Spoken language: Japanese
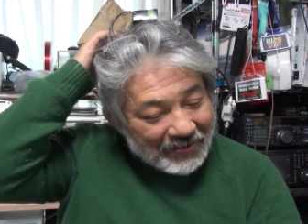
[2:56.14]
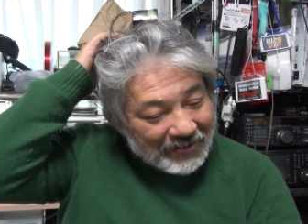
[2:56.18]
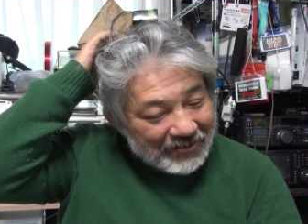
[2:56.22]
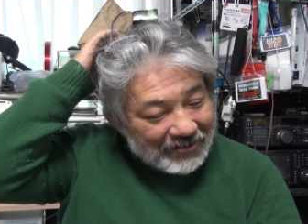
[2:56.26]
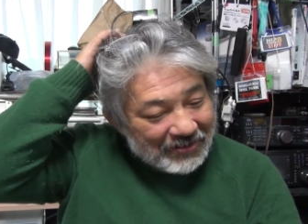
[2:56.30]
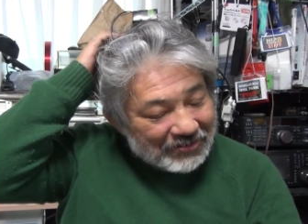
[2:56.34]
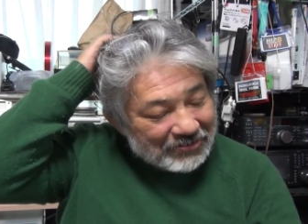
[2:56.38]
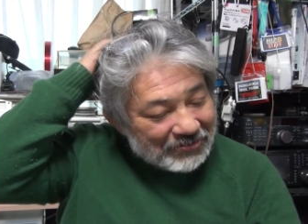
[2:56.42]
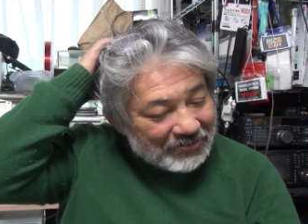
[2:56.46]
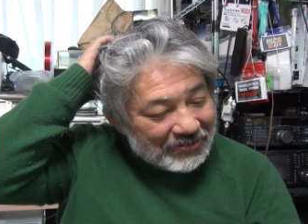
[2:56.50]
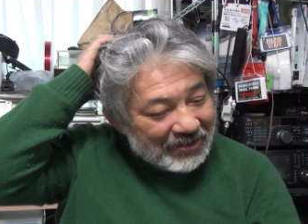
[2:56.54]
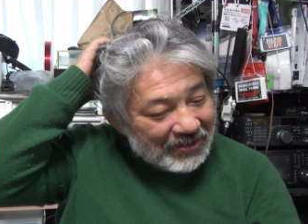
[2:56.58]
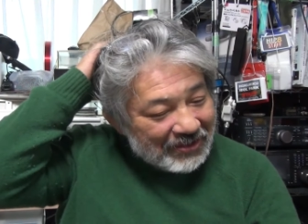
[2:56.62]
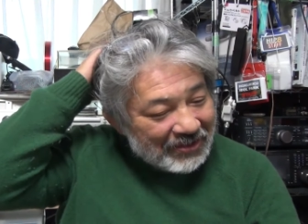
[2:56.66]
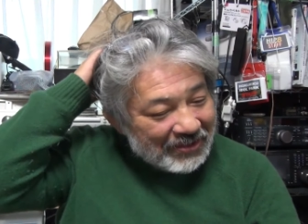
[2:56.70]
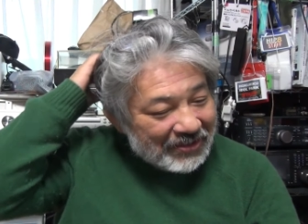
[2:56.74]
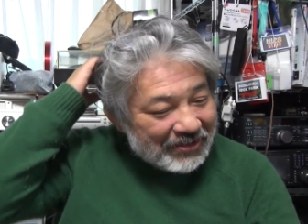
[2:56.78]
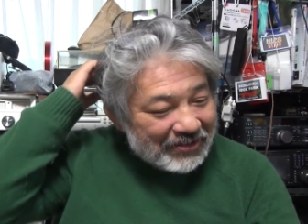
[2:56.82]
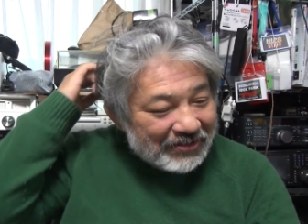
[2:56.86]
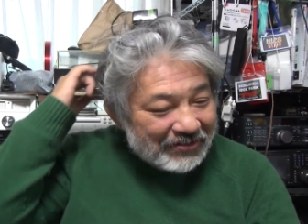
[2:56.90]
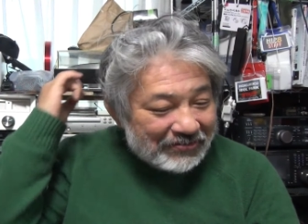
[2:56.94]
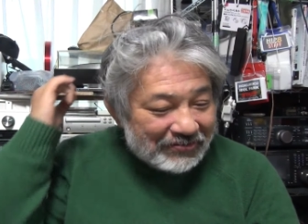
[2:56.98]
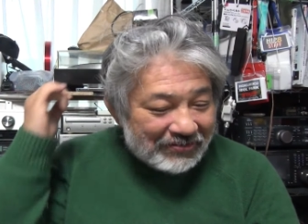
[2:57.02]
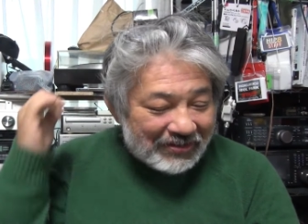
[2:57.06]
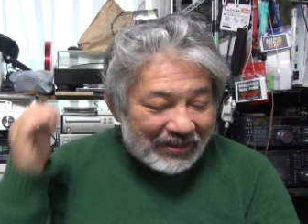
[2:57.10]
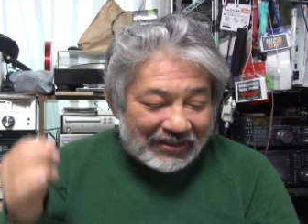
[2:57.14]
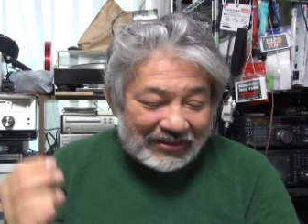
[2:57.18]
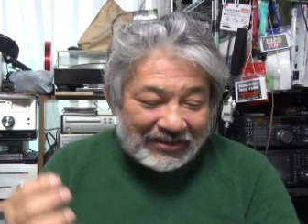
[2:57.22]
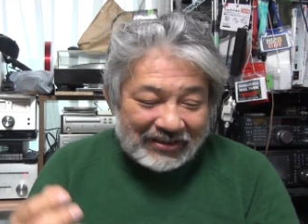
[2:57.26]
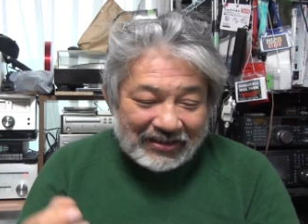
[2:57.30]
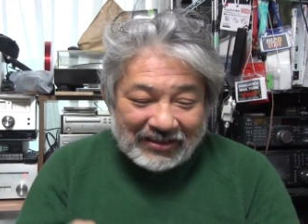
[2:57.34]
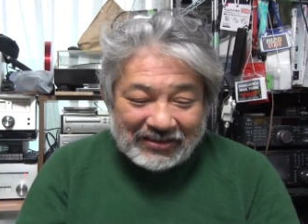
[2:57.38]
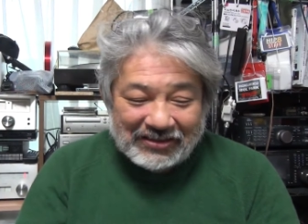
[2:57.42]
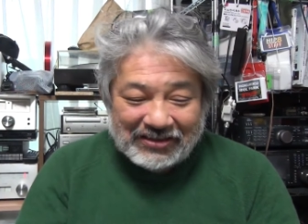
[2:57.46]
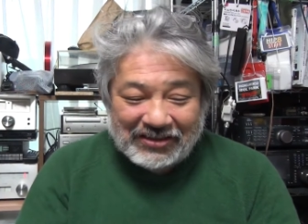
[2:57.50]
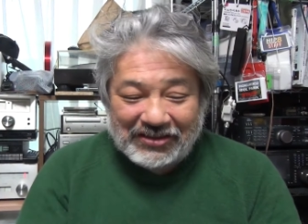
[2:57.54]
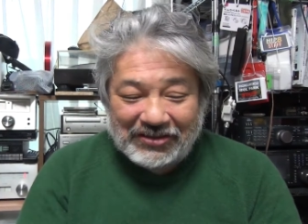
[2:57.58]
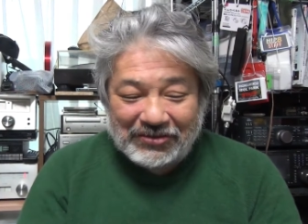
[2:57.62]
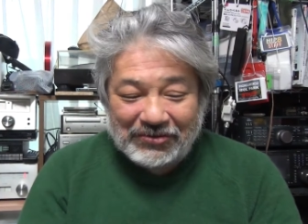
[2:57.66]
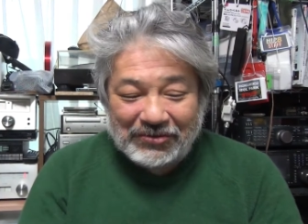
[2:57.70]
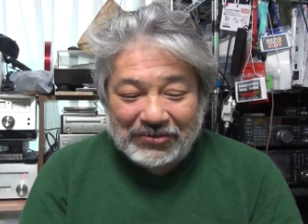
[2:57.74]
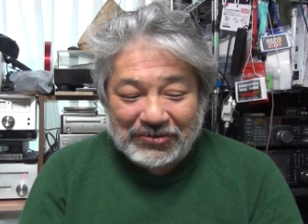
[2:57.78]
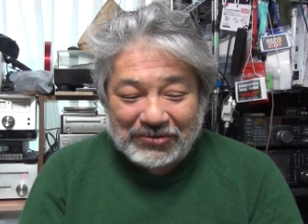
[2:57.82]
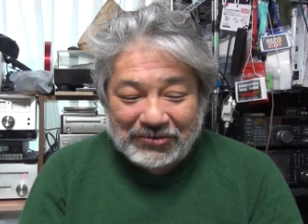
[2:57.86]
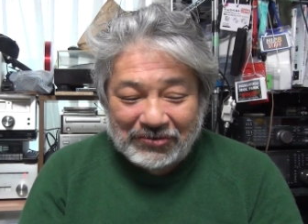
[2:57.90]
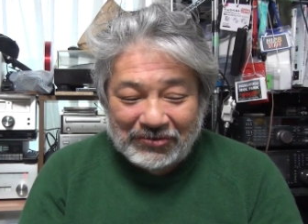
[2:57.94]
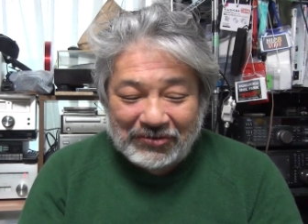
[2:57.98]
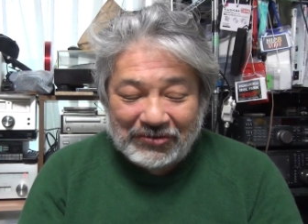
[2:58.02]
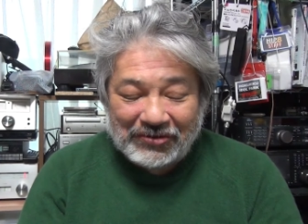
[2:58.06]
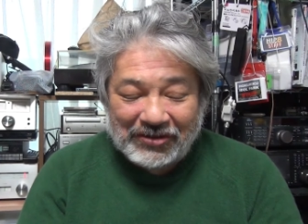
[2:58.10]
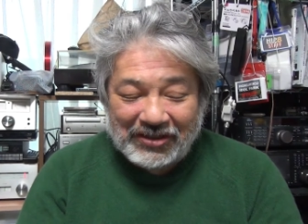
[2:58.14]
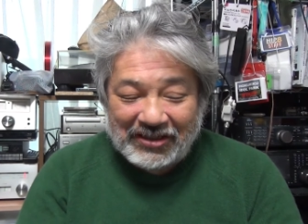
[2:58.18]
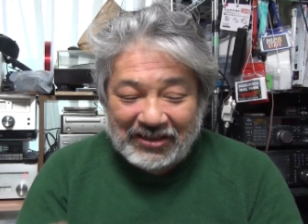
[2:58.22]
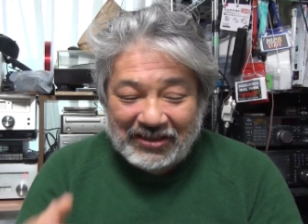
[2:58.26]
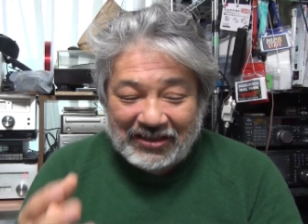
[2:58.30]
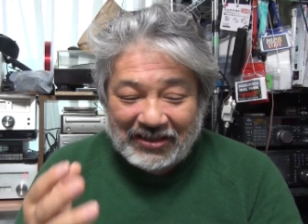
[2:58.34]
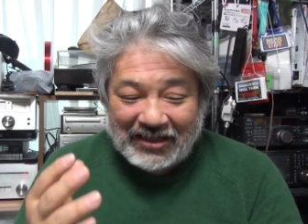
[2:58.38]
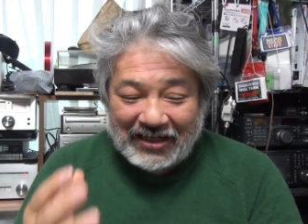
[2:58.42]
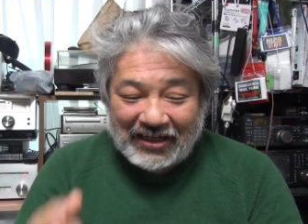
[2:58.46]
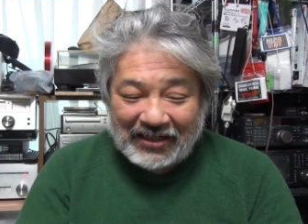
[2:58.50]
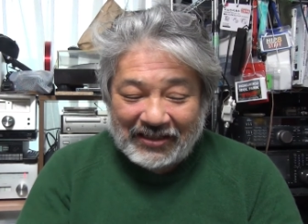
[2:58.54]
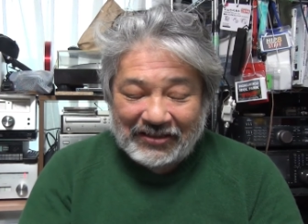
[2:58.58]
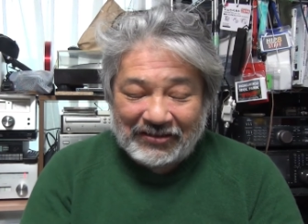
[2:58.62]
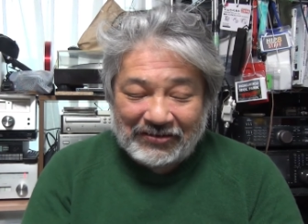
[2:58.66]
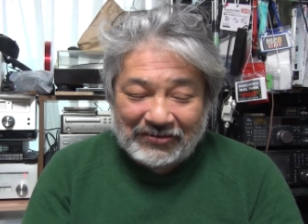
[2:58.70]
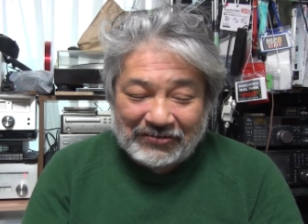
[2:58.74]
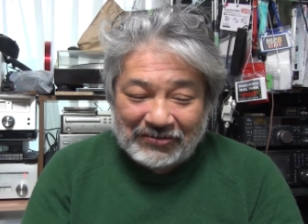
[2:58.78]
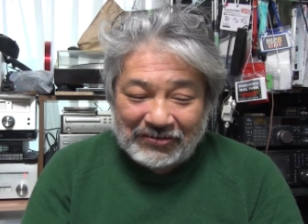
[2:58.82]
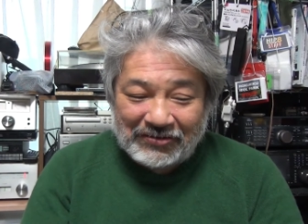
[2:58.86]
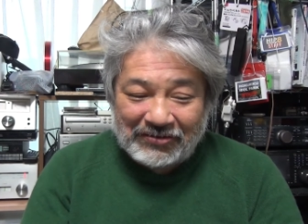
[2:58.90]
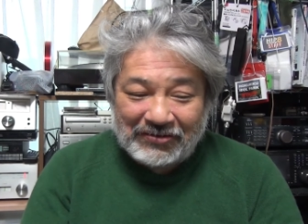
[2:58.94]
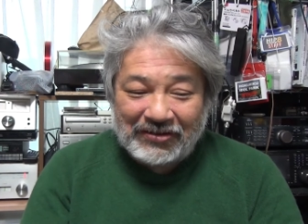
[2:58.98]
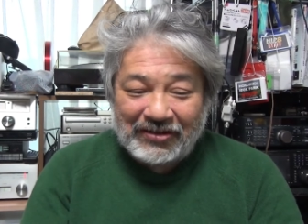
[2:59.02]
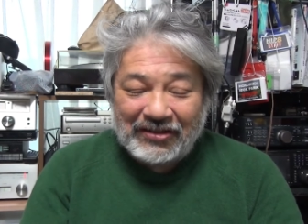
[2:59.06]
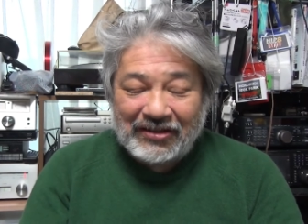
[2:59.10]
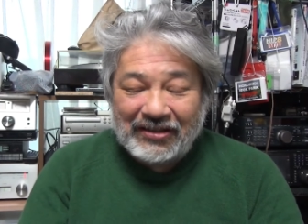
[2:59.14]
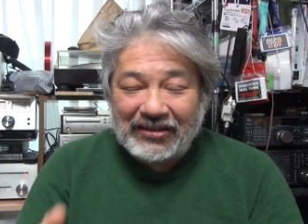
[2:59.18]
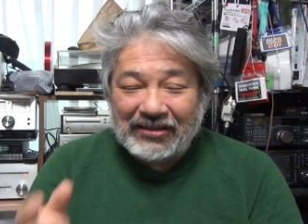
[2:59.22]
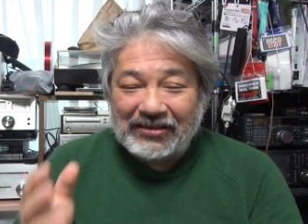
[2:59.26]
でそれで2級の新しい要素を e ラーニングの